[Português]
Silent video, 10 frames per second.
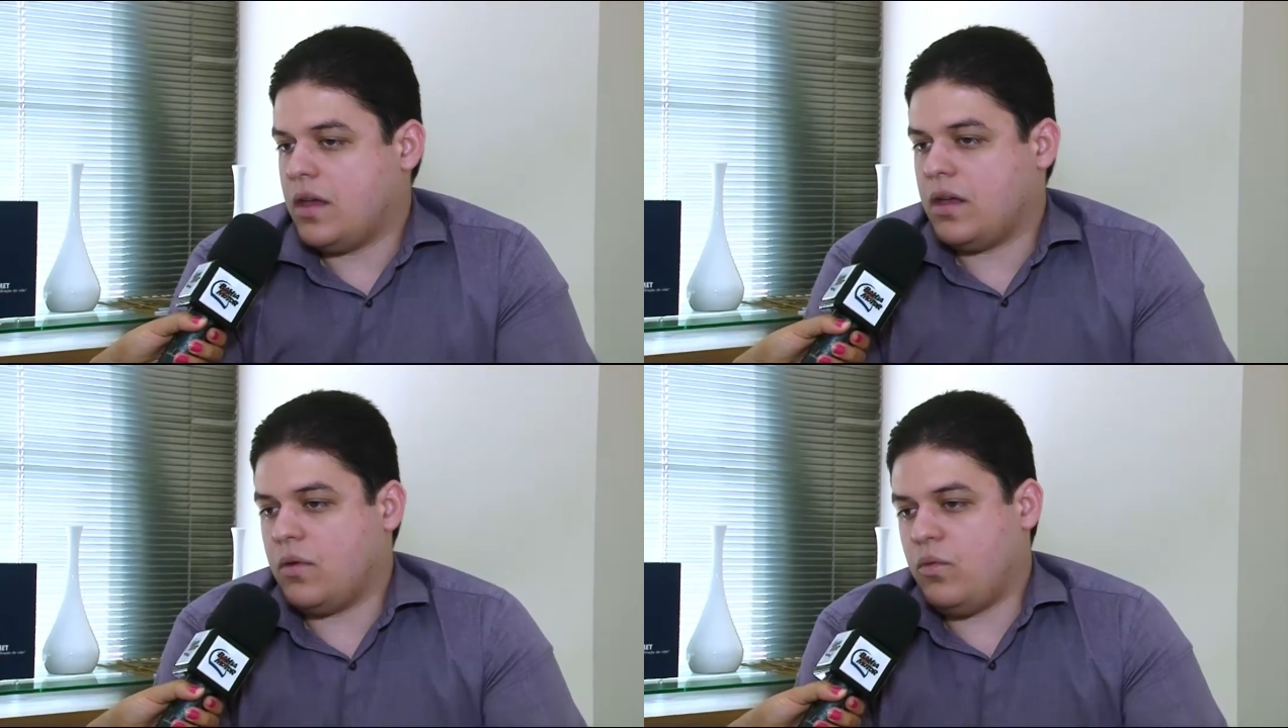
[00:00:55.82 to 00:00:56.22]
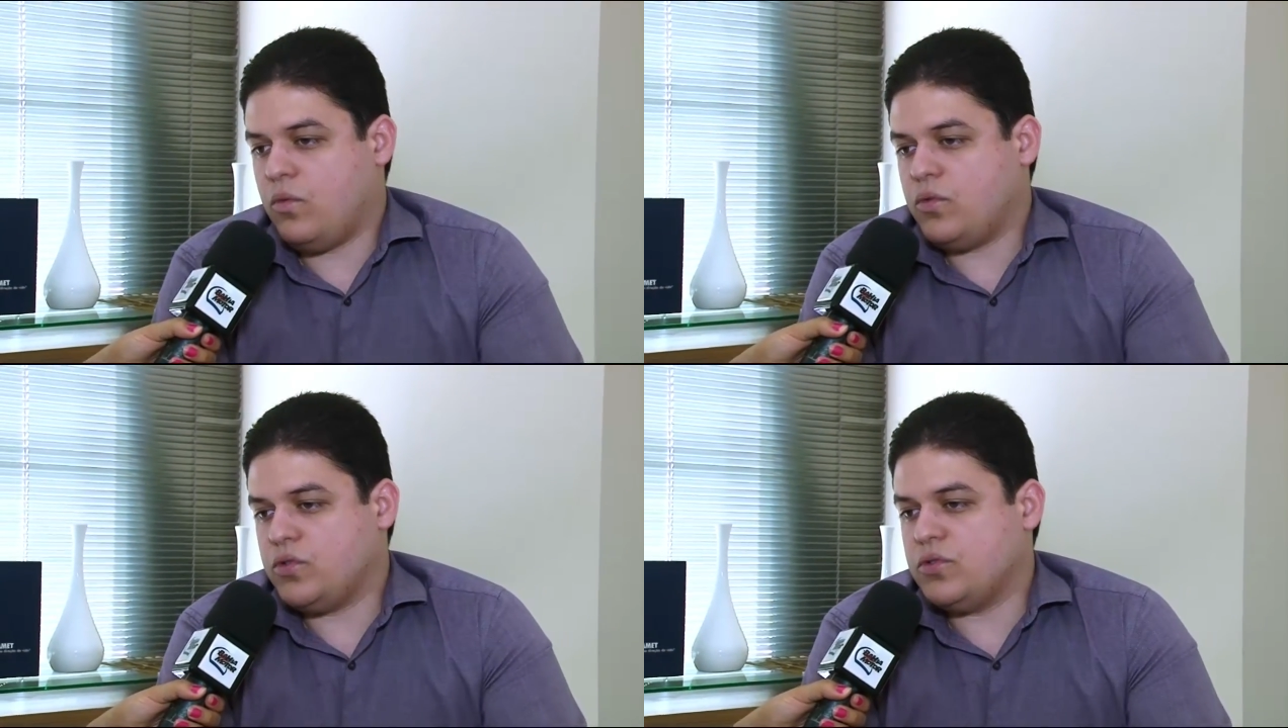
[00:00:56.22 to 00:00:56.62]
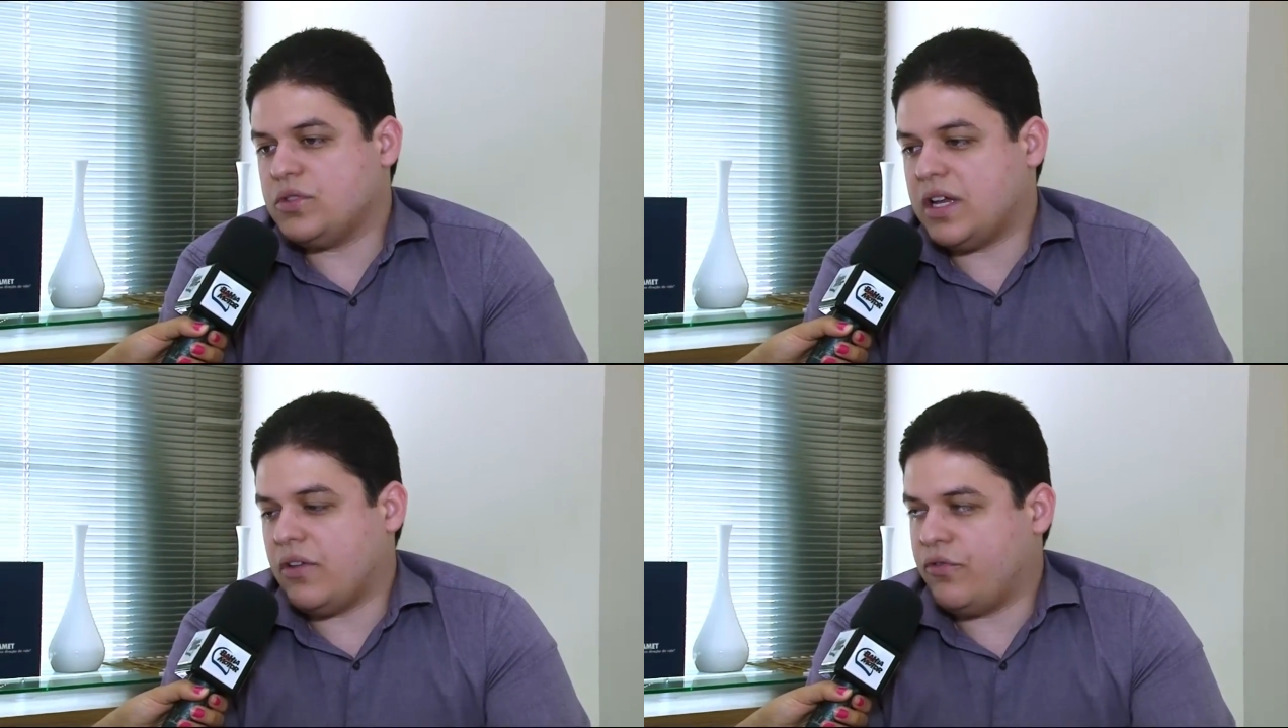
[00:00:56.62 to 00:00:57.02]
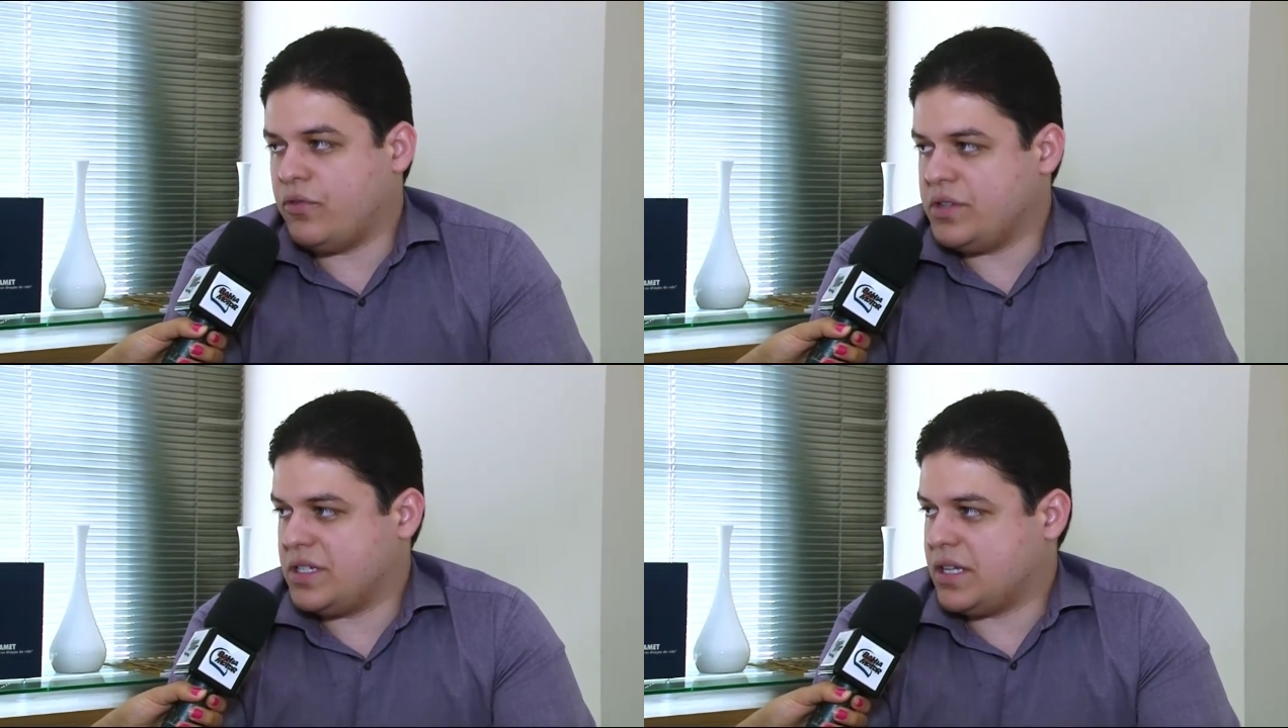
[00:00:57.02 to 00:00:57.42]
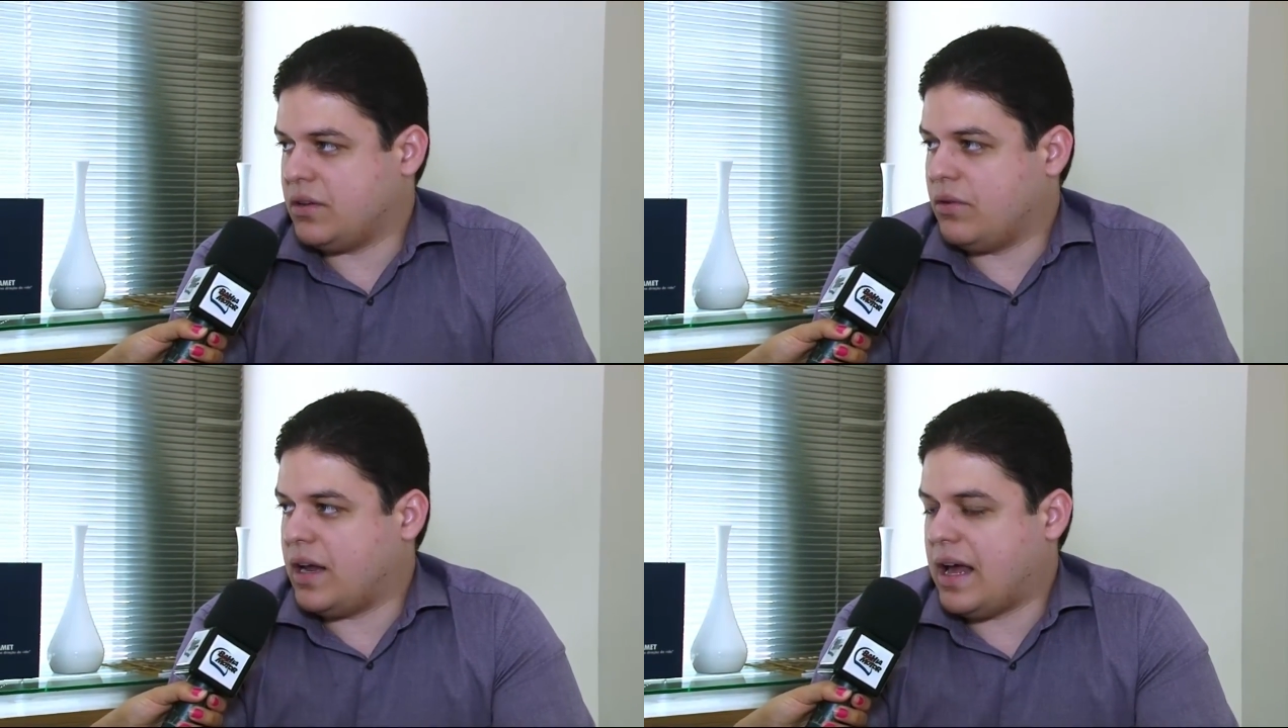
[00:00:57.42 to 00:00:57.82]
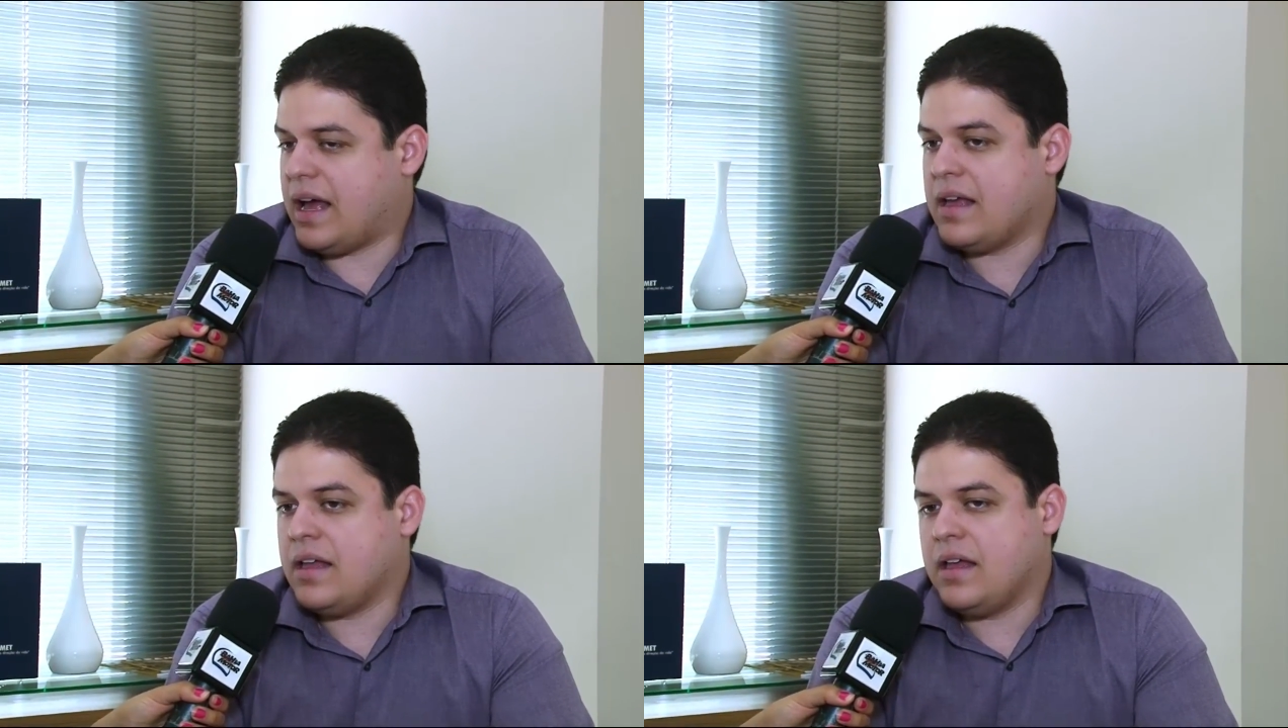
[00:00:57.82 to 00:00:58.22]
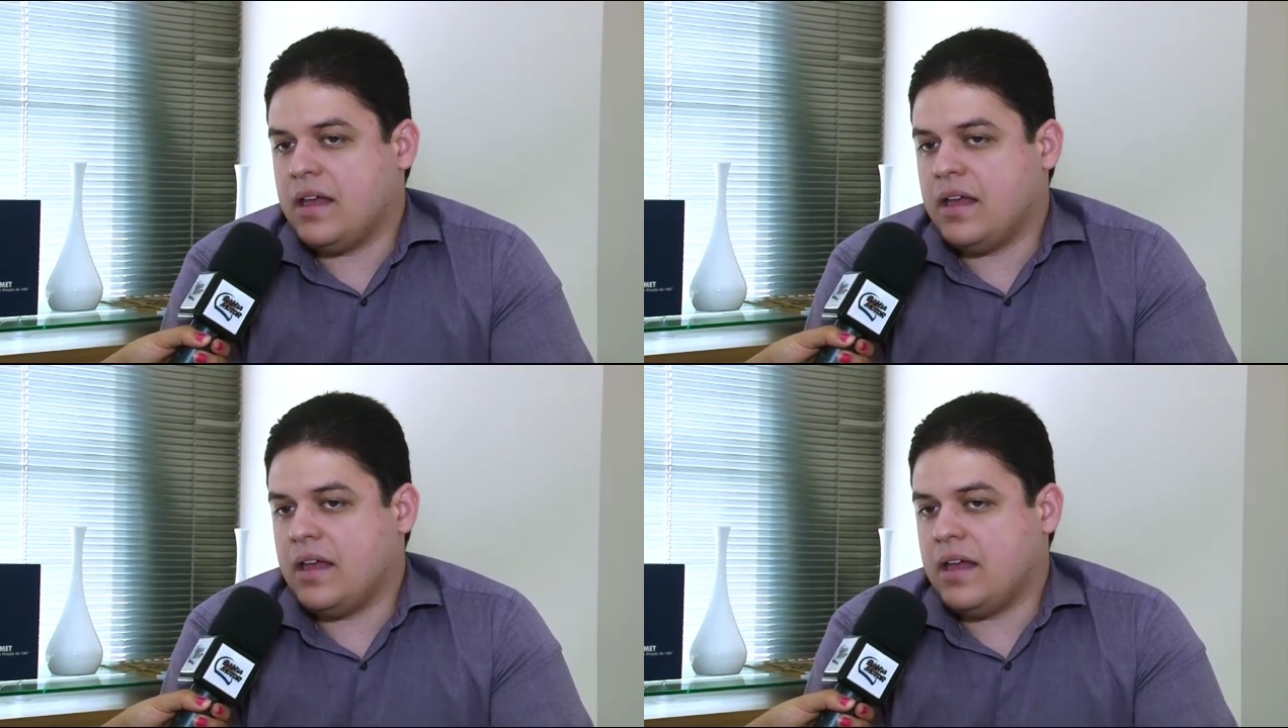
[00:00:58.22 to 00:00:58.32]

É, o uso do telefone celular